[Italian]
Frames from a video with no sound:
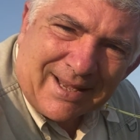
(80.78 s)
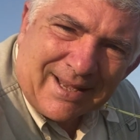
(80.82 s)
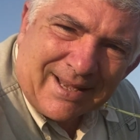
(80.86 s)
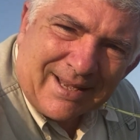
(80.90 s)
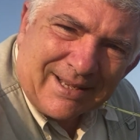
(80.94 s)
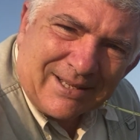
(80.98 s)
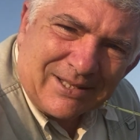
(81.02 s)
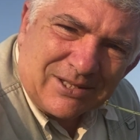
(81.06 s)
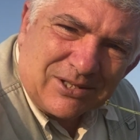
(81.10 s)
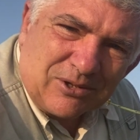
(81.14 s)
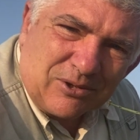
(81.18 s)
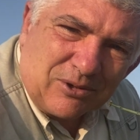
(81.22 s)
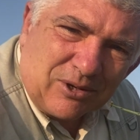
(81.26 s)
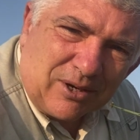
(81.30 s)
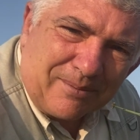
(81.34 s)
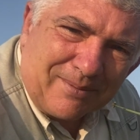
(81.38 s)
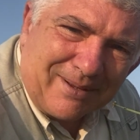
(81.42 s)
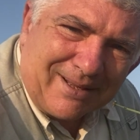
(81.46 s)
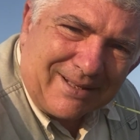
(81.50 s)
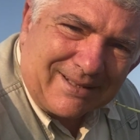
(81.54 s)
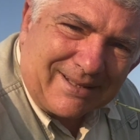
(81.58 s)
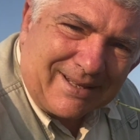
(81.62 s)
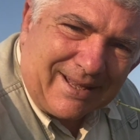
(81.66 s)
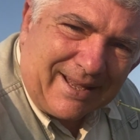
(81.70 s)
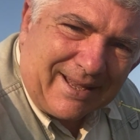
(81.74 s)

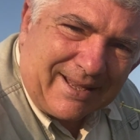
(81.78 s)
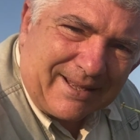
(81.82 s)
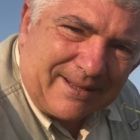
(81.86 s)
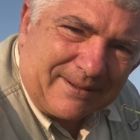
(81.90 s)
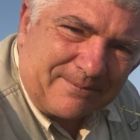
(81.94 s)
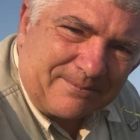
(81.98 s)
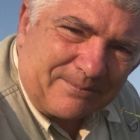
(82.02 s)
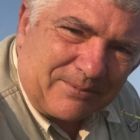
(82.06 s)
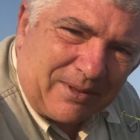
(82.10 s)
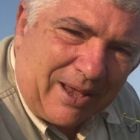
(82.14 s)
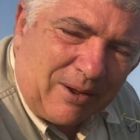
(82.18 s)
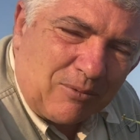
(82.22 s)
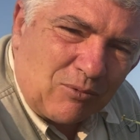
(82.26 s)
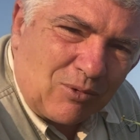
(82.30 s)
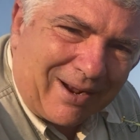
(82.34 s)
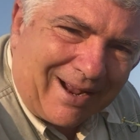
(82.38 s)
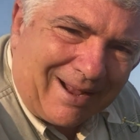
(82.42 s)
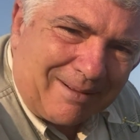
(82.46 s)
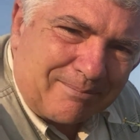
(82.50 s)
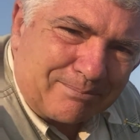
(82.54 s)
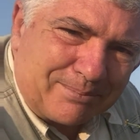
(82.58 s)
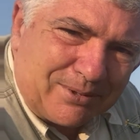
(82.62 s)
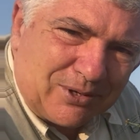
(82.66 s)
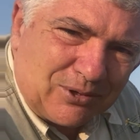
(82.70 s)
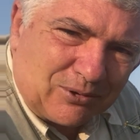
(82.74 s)
sicuramente è un
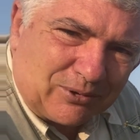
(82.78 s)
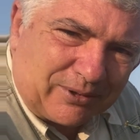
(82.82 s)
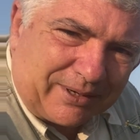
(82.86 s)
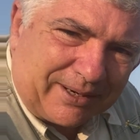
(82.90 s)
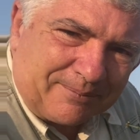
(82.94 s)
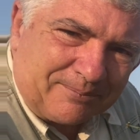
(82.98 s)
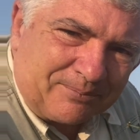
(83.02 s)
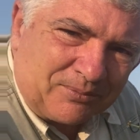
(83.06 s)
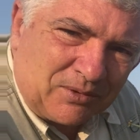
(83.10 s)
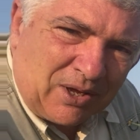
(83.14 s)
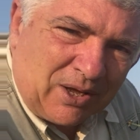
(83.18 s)
campione,